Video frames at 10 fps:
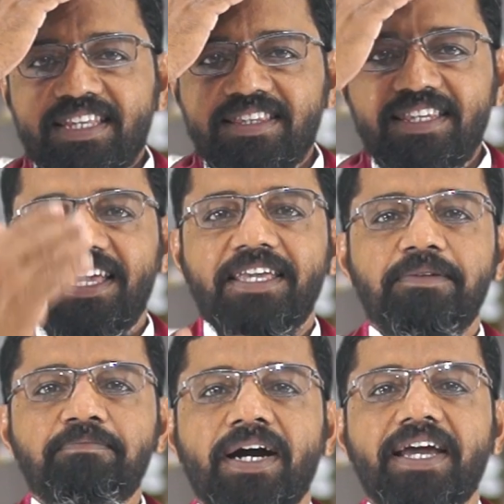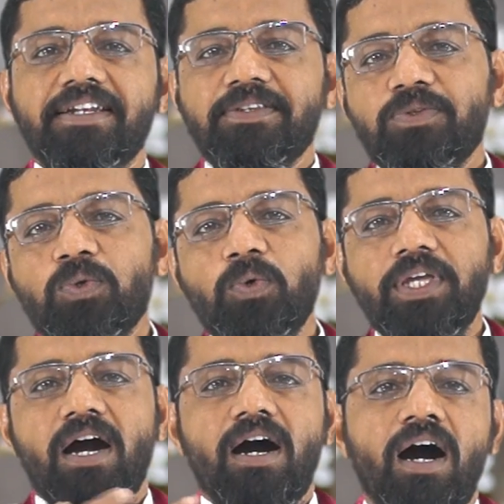தந்தை மகன்
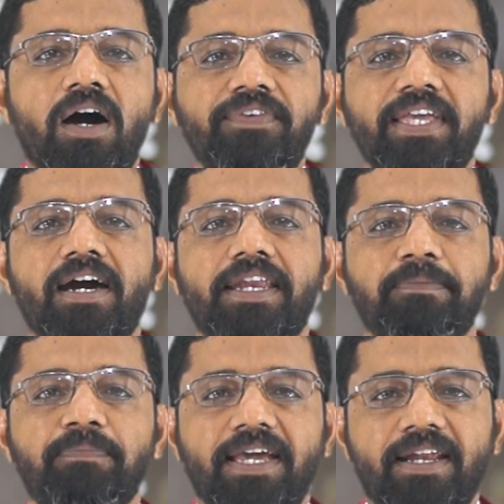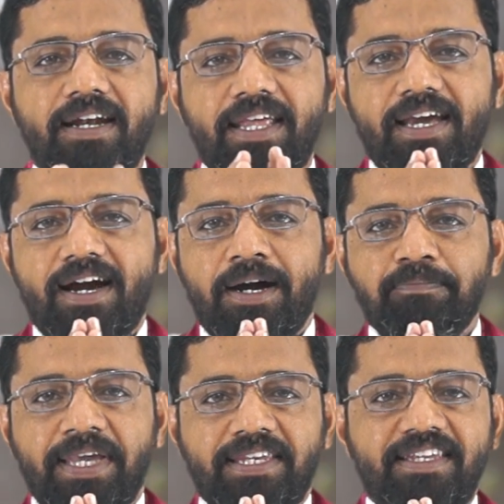தூய ஆவியாரின் பெயராலே
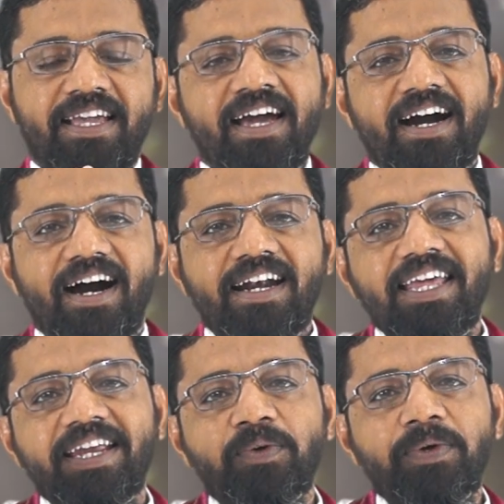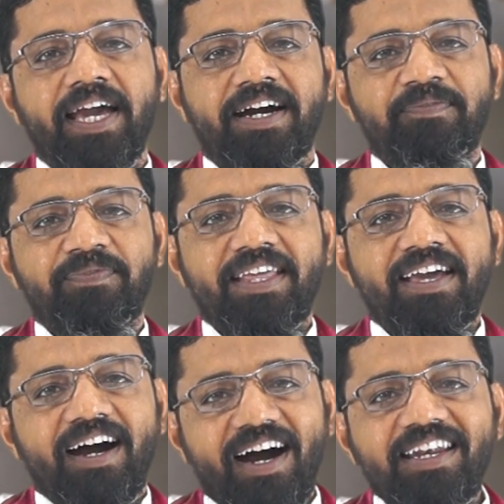ஆமேன் அல்லே லூயா
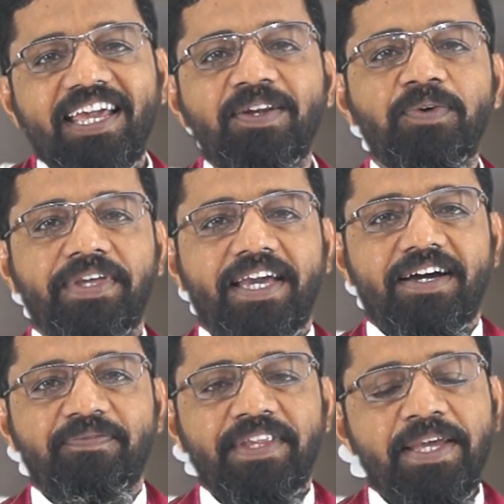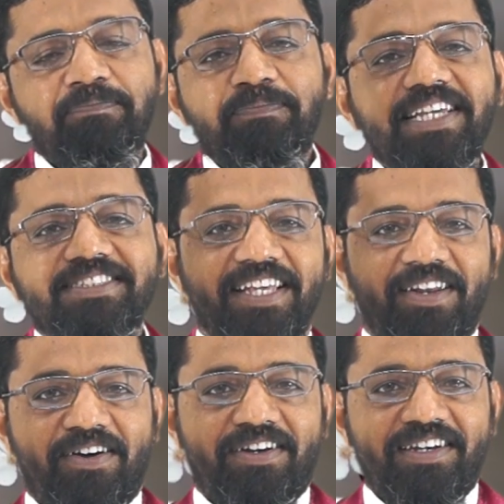அல்லே லூயா
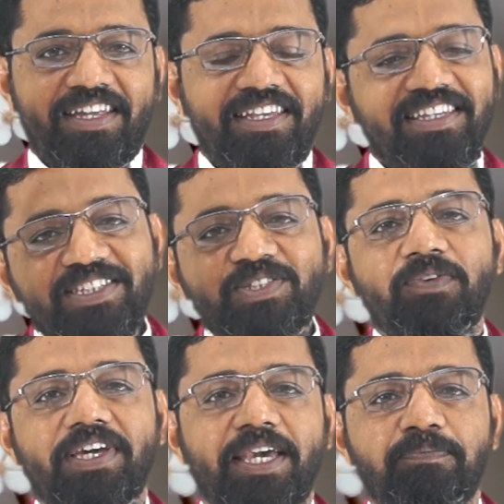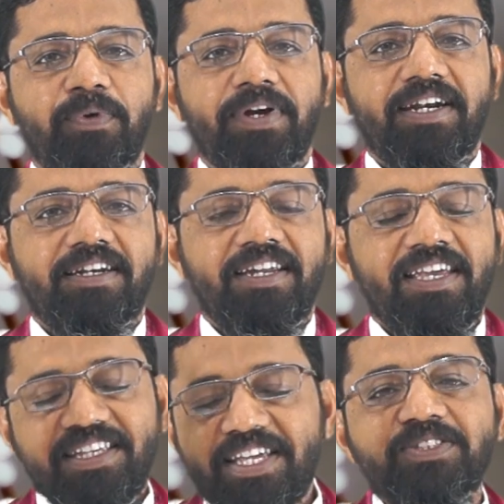பிரேஸ்தலான் இயேசுவுக்கே புகழ்
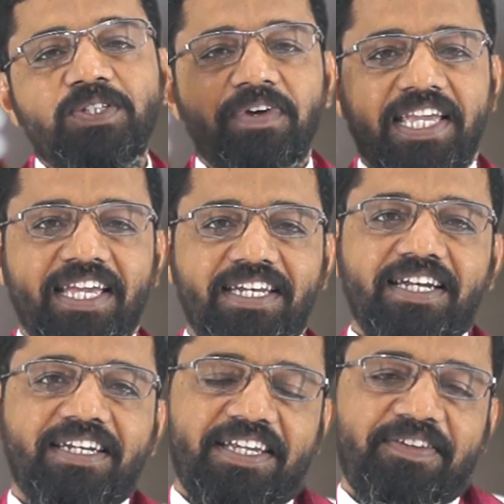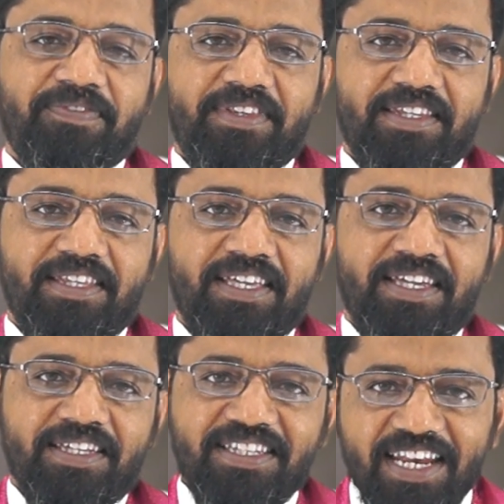இயேசுவுக்கே நன்றி
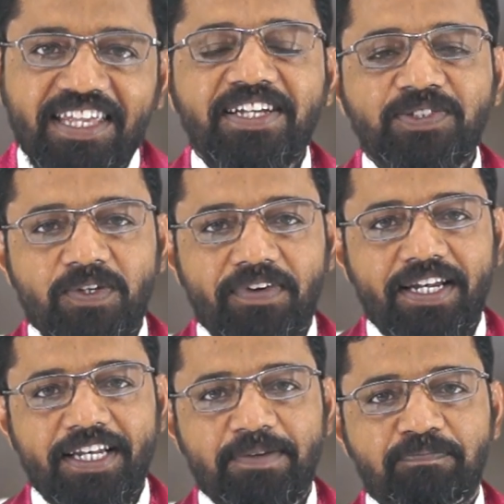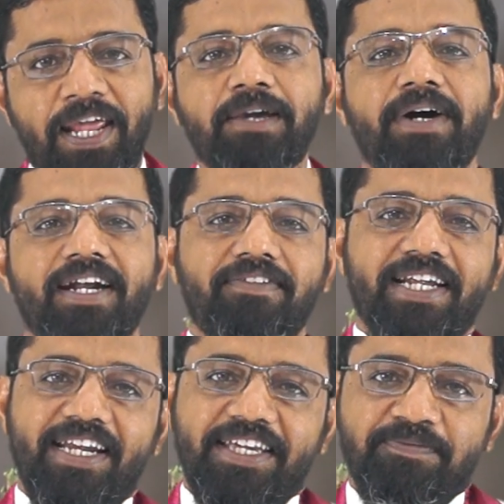இறையேசுவில்
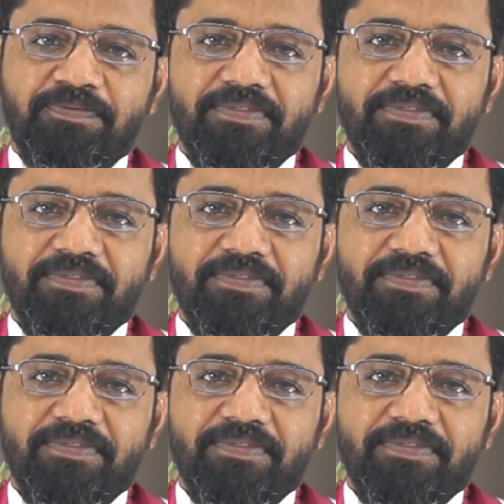பிரியமானவர்களே